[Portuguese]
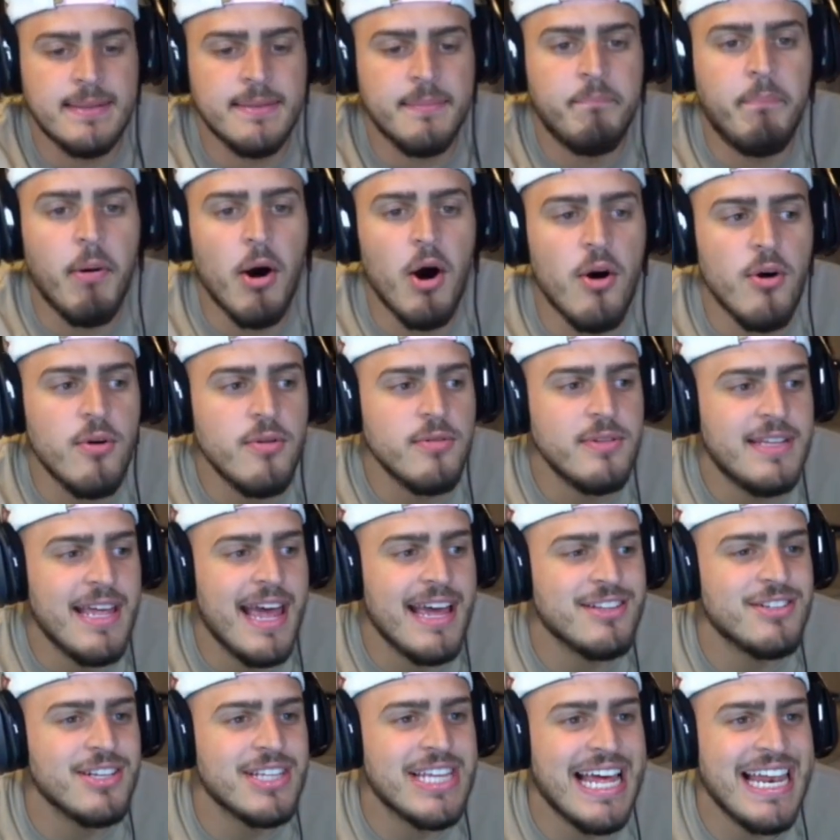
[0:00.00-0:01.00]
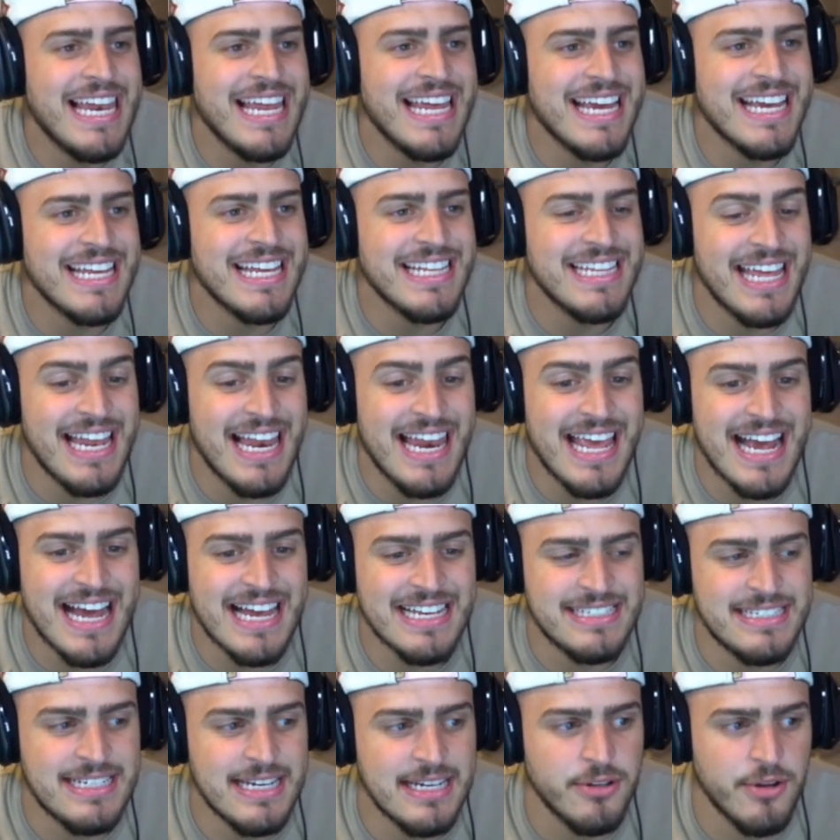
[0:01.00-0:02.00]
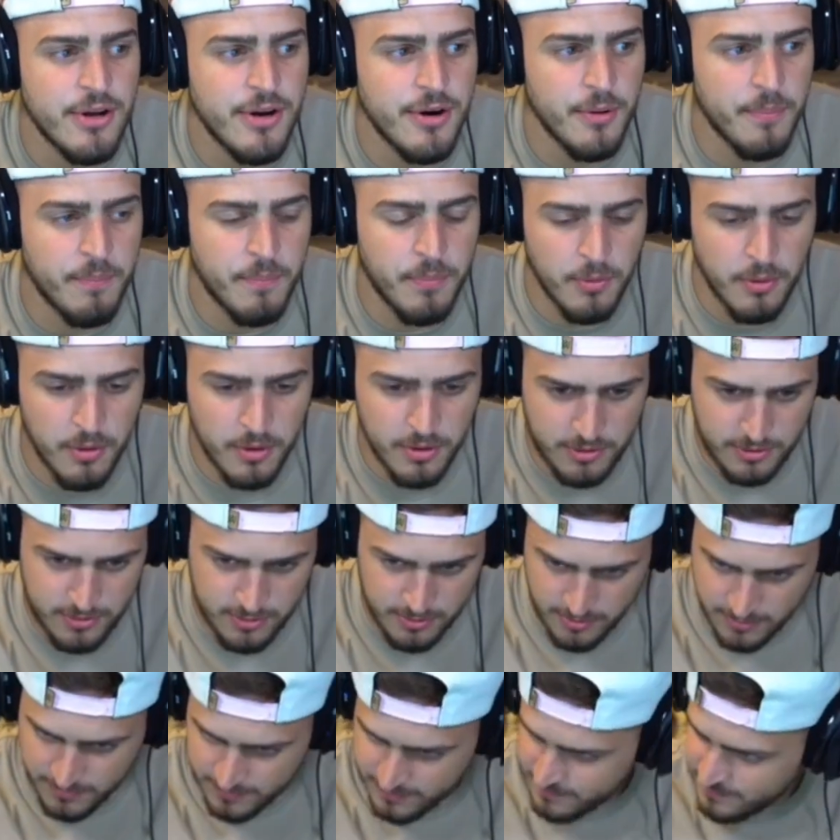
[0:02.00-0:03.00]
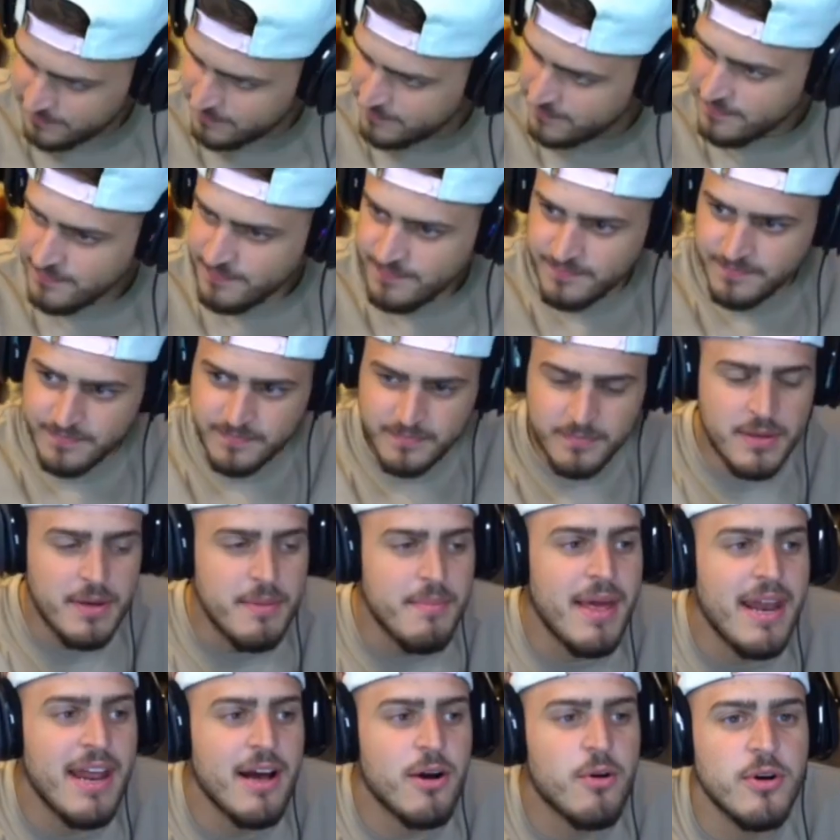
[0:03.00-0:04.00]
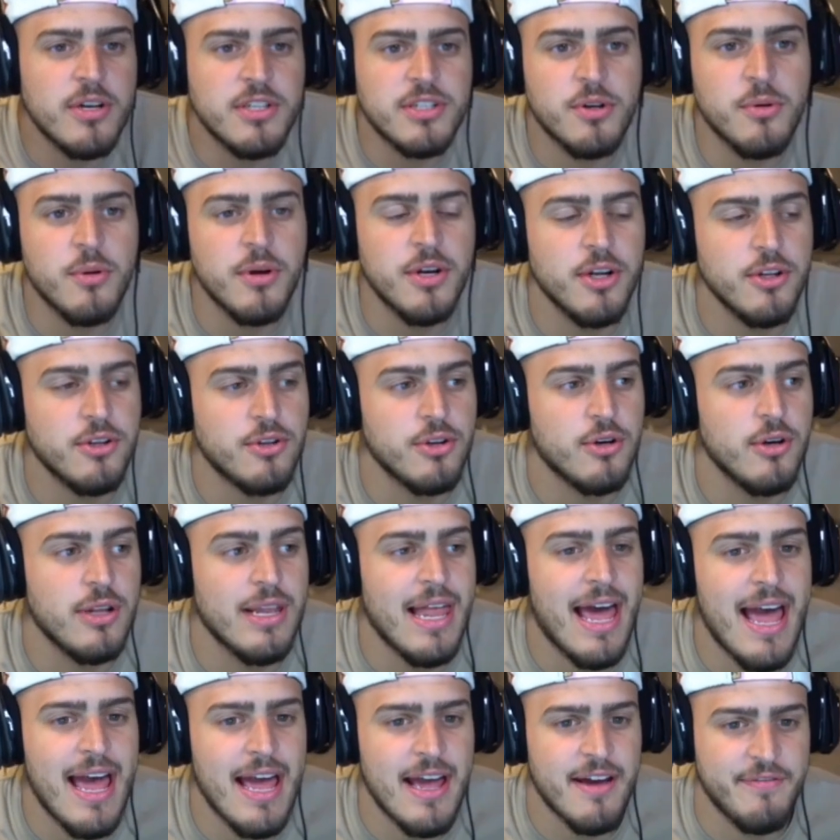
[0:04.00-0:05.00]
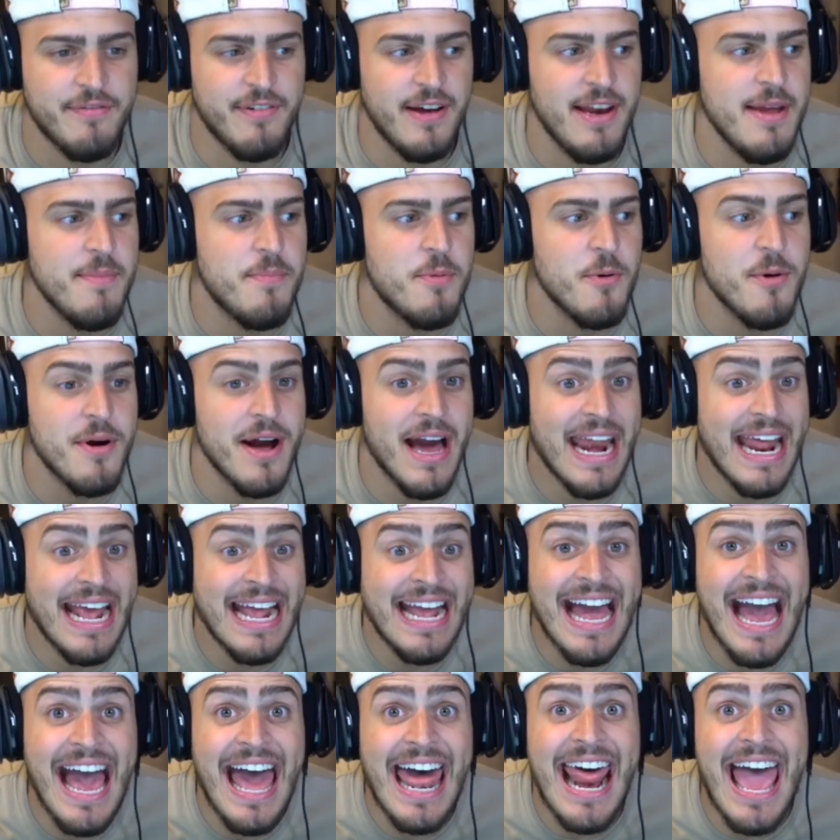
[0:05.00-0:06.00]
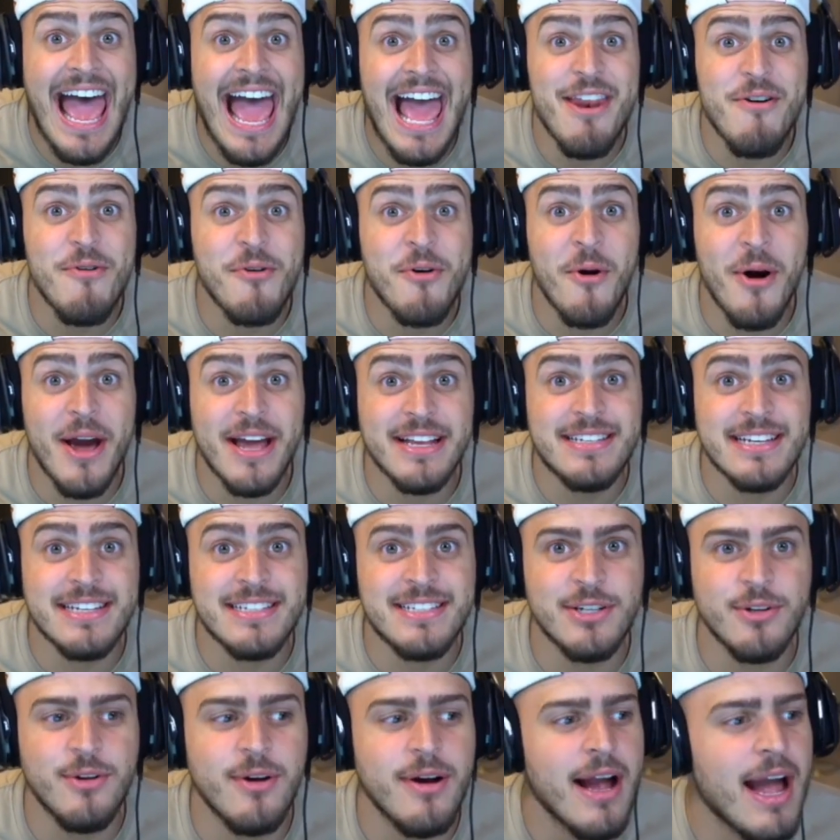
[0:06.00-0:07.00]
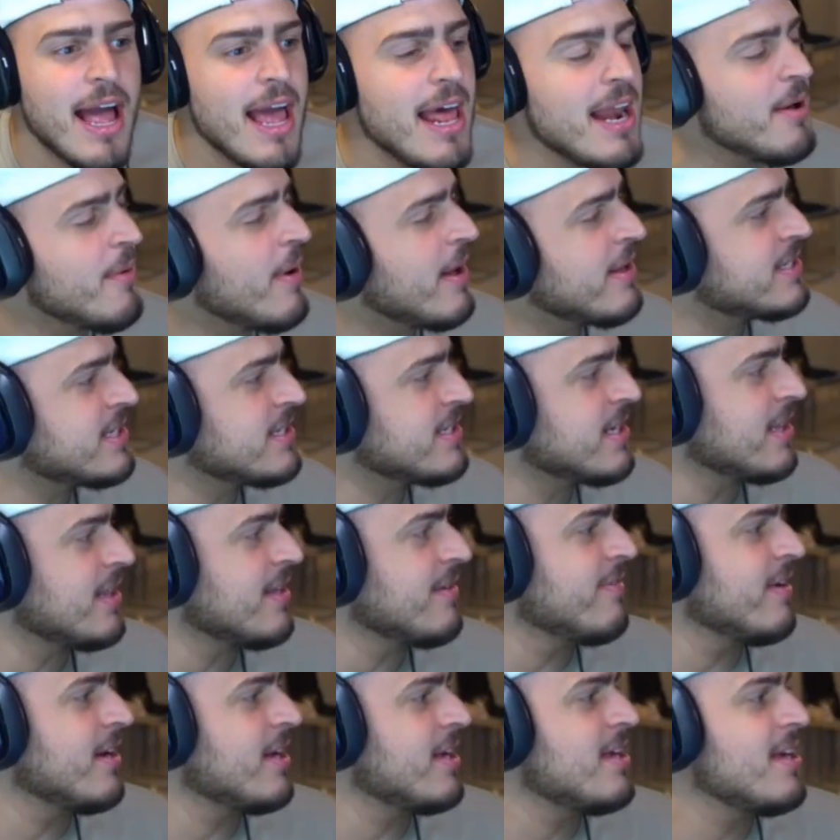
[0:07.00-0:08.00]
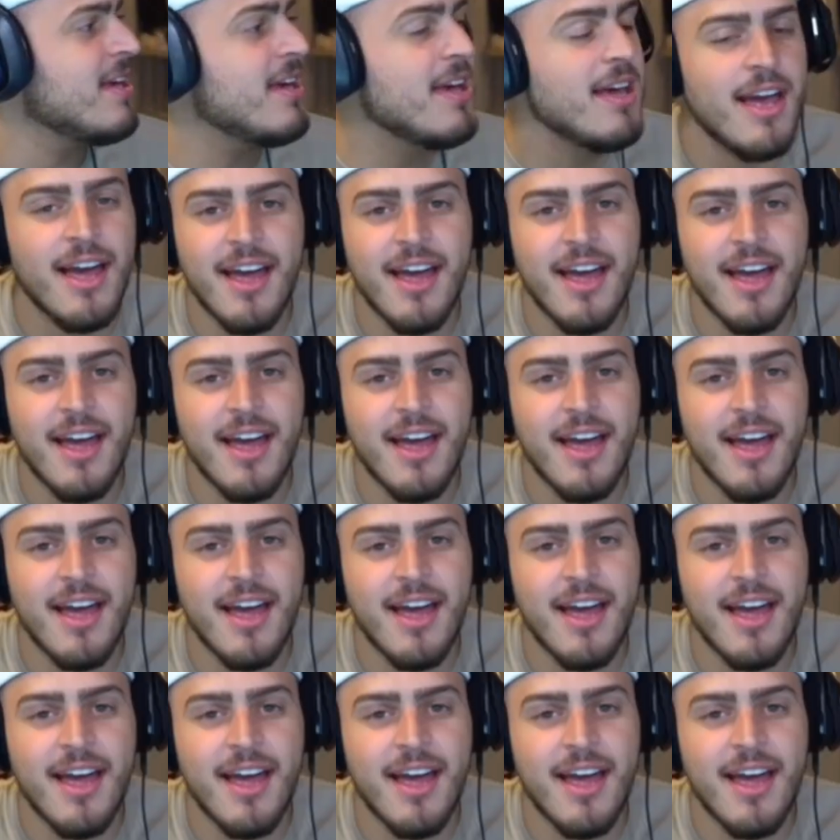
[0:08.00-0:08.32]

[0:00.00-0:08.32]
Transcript: Pum, dentro da delegacia do aeroporto. Primeira coisa, quando entrou lá, falei pro cara, caralho, eu conheço esse lugar. Ele, ué, você já teve aqui?